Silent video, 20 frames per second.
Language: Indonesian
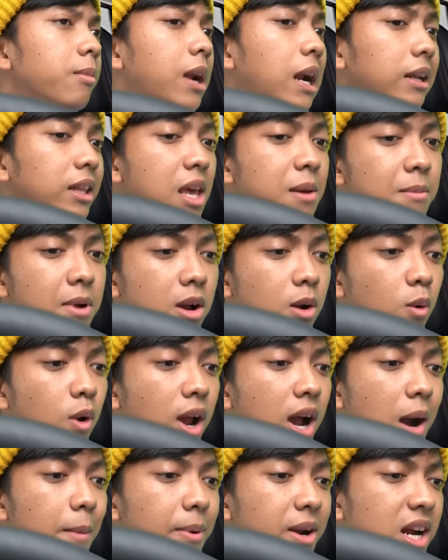Berarti emang gue
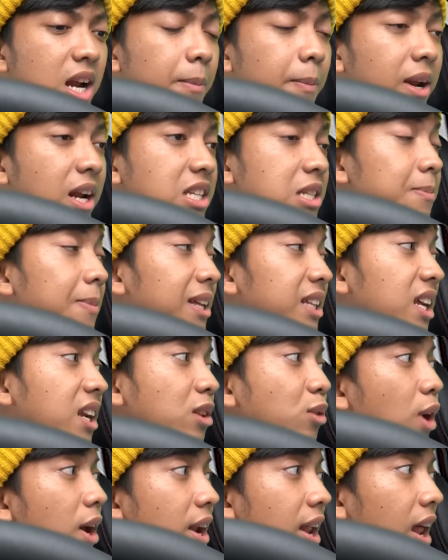nggak pernah dapet kesempatan
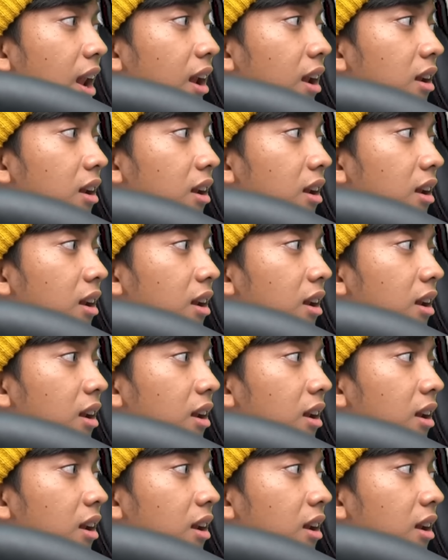itu ya Del?